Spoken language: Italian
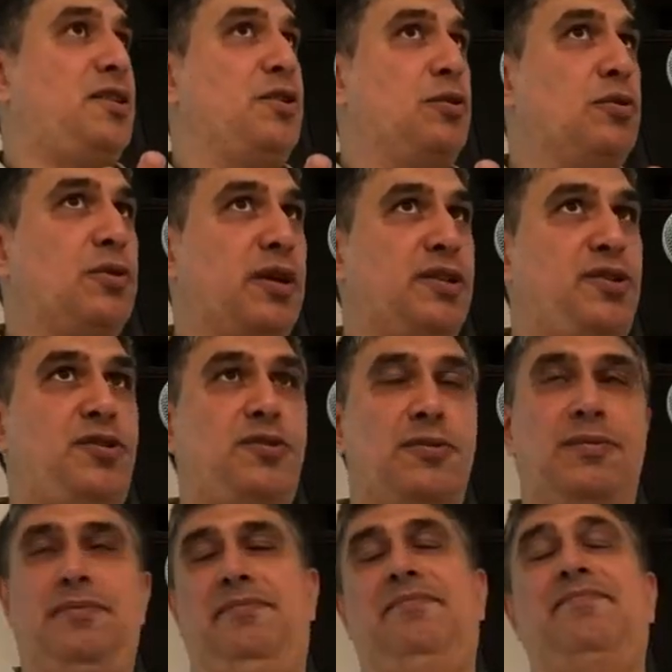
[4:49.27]
del Signore
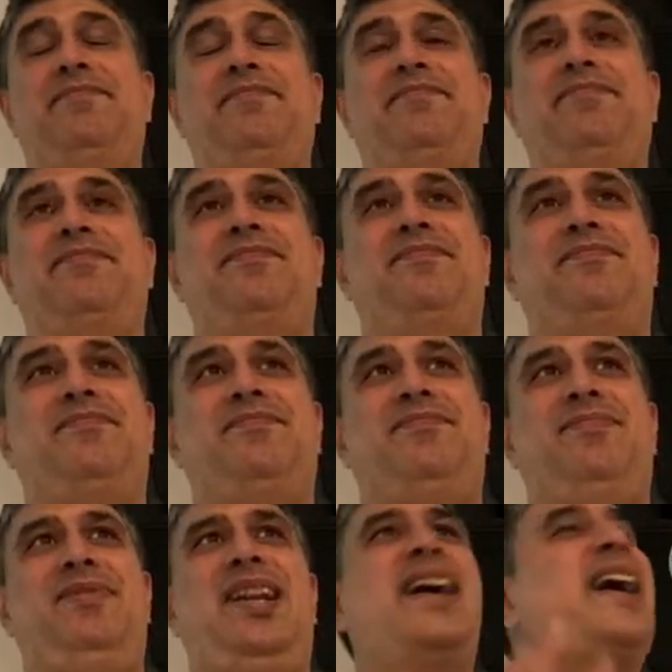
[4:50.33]
Gesù
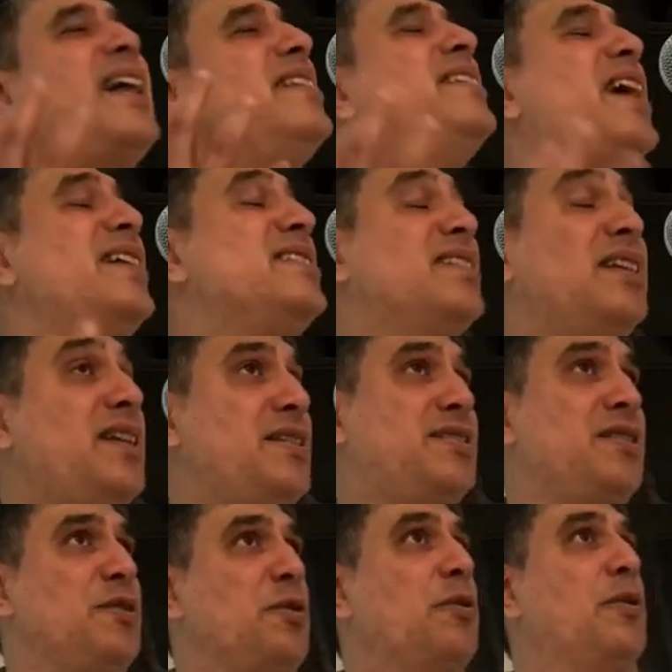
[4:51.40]
la grandezza
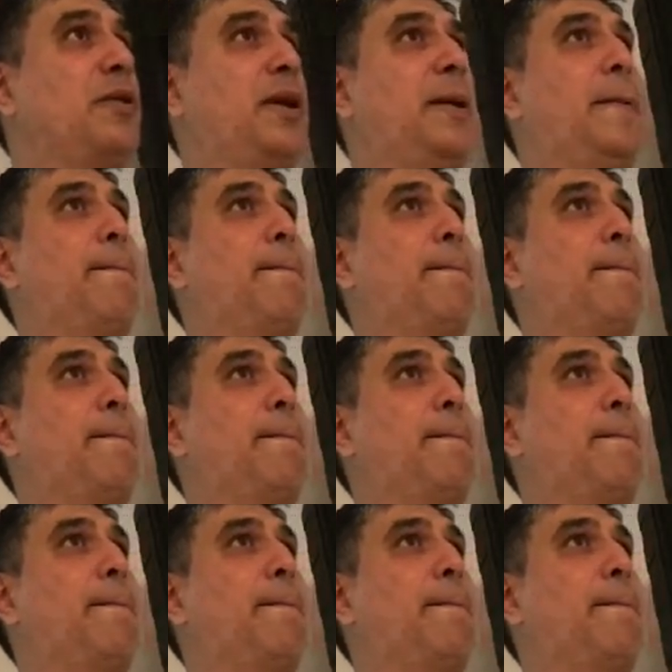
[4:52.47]
del Signore.